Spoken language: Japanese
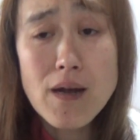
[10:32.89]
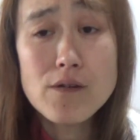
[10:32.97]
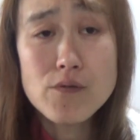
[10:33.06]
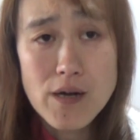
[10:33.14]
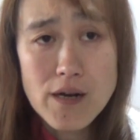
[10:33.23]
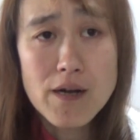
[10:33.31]
あ
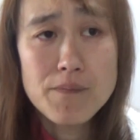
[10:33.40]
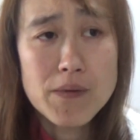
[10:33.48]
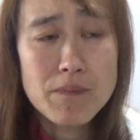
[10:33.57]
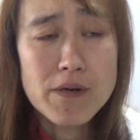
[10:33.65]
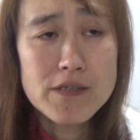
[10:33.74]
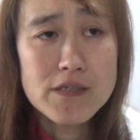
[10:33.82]
るから
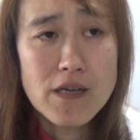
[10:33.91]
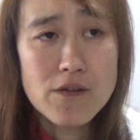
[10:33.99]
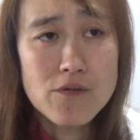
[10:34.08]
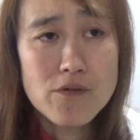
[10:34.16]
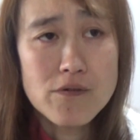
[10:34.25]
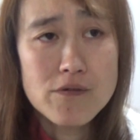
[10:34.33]
やっぱりあ
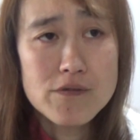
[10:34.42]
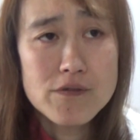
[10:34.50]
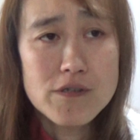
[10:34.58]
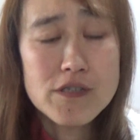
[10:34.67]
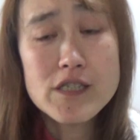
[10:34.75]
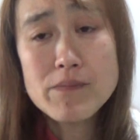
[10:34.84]
の
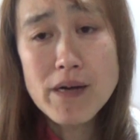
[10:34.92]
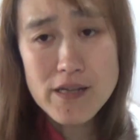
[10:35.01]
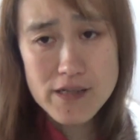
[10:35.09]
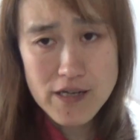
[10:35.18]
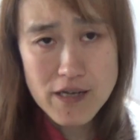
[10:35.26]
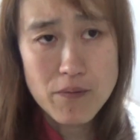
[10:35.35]
1万
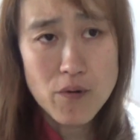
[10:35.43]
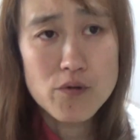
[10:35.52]
円だけ